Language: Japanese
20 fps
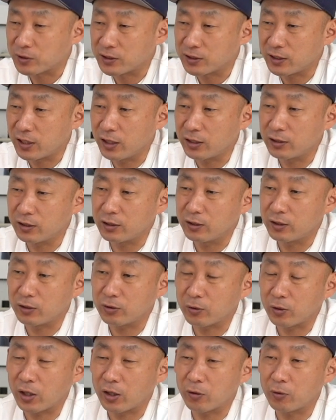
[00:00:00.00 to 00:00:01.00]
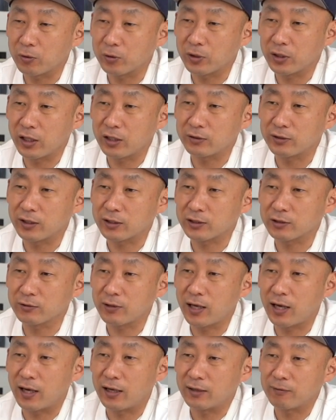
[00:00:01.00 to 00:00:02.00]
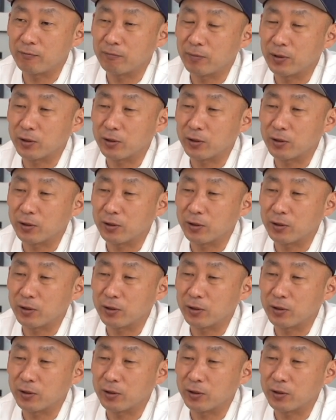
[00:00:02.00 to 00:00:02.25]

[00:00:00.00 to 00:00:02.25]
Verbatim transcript: 自然に溶け込んでいくやつは、